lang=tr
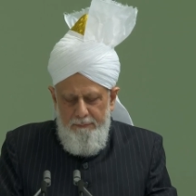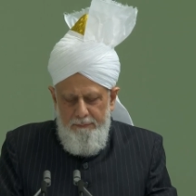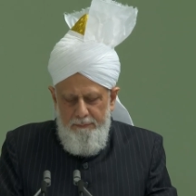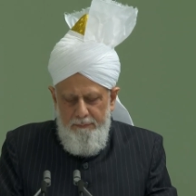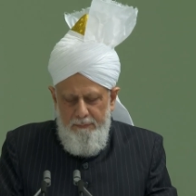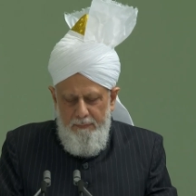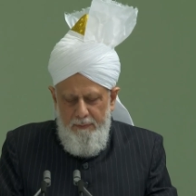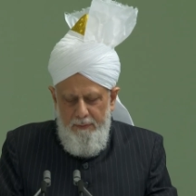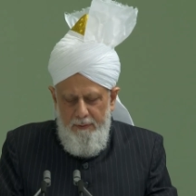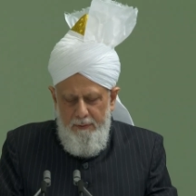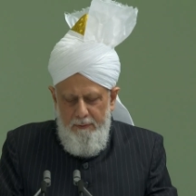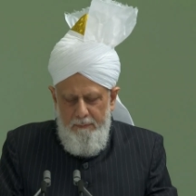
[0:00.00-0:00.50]

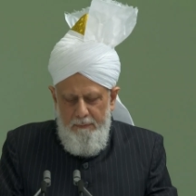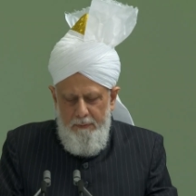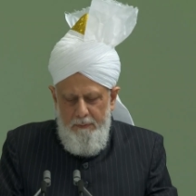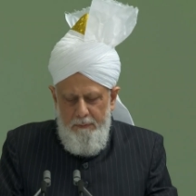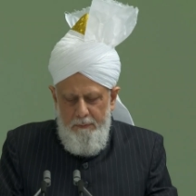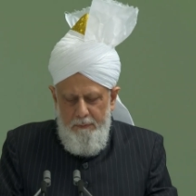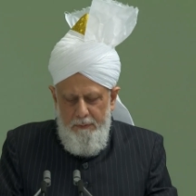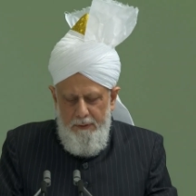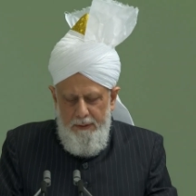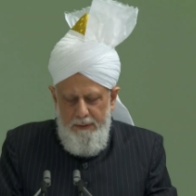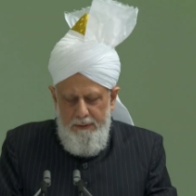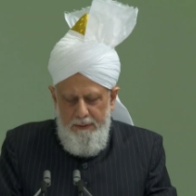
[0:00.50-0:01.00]
Beni
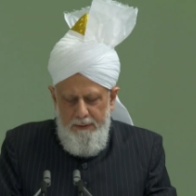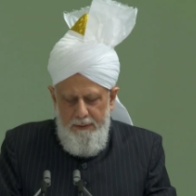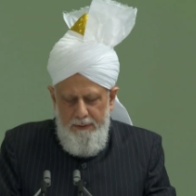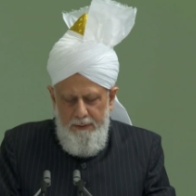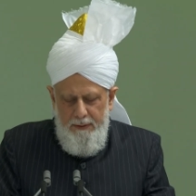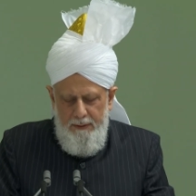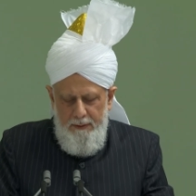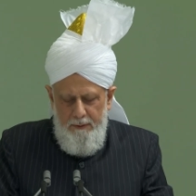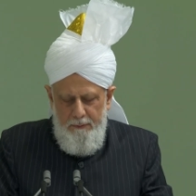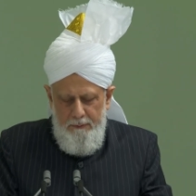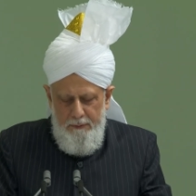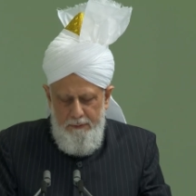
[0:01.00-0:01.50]
Kureyze'nin
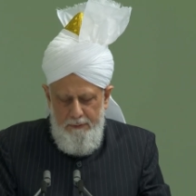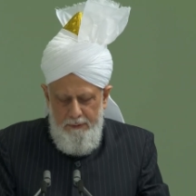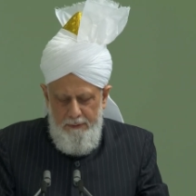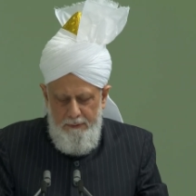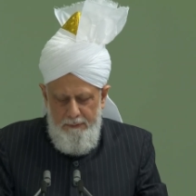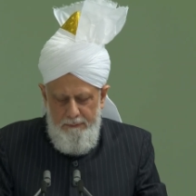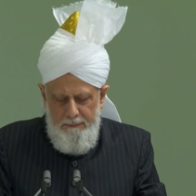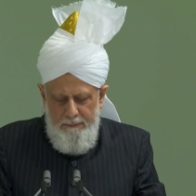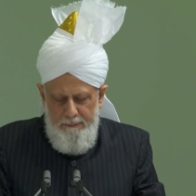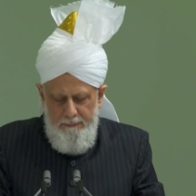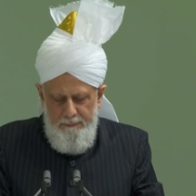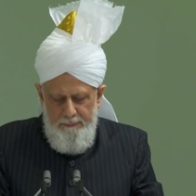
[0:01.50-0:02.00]
e,
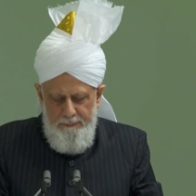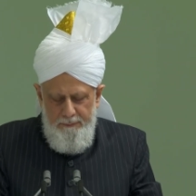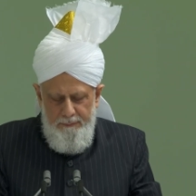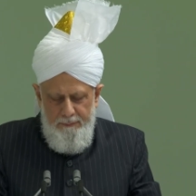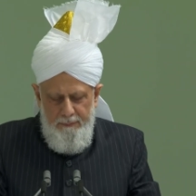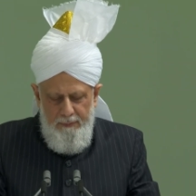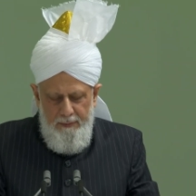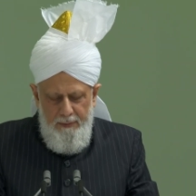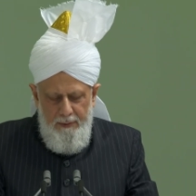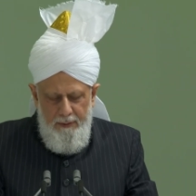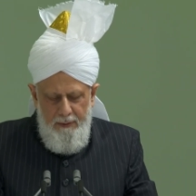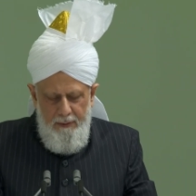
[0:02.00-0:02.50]

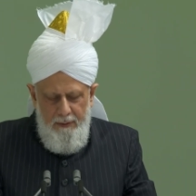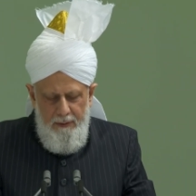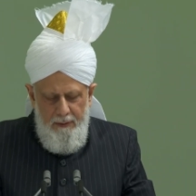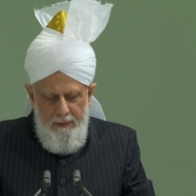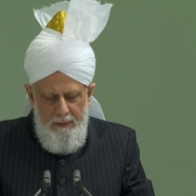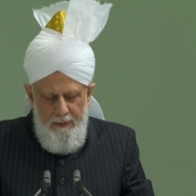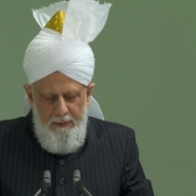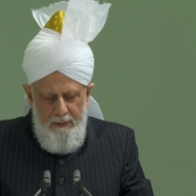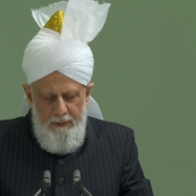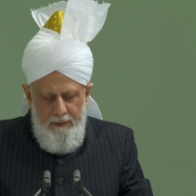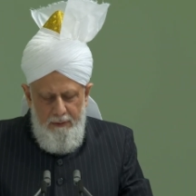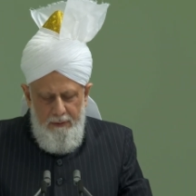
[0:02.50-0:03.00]
sınırına gitti
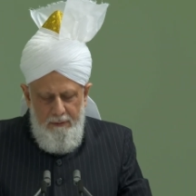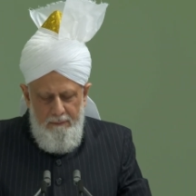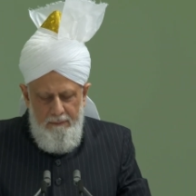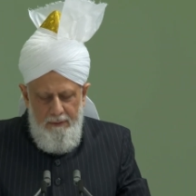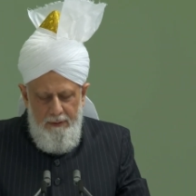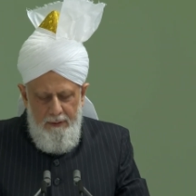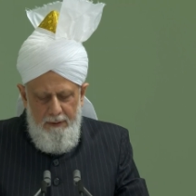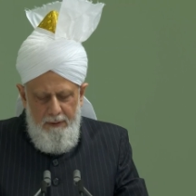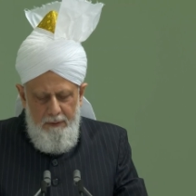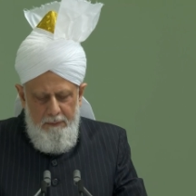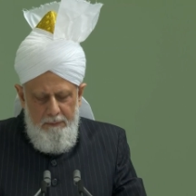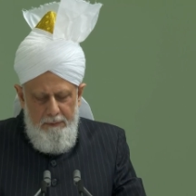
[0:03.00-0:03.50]
ve
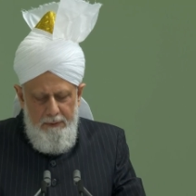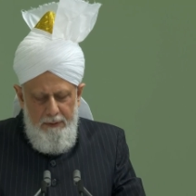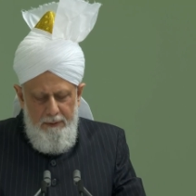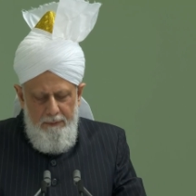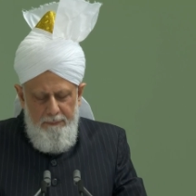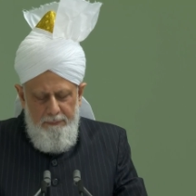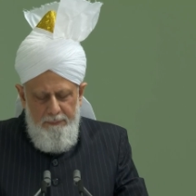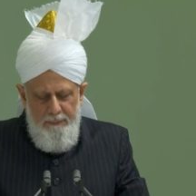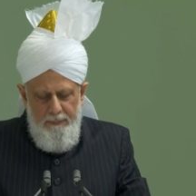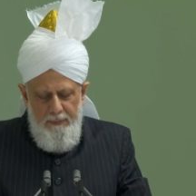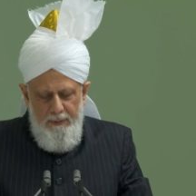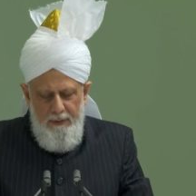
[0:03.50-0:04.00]
onları
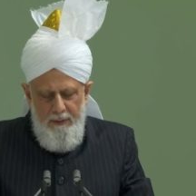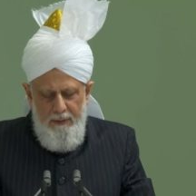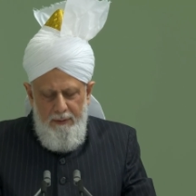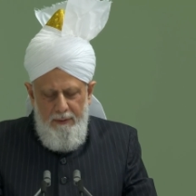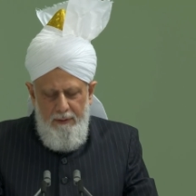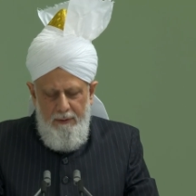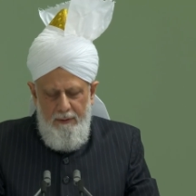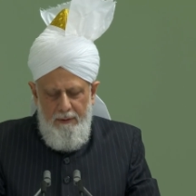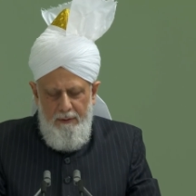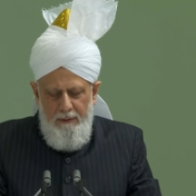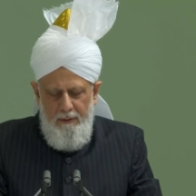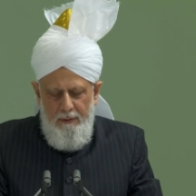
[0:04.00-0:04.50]

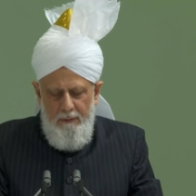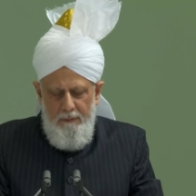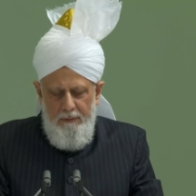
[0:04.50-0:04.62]
sardı.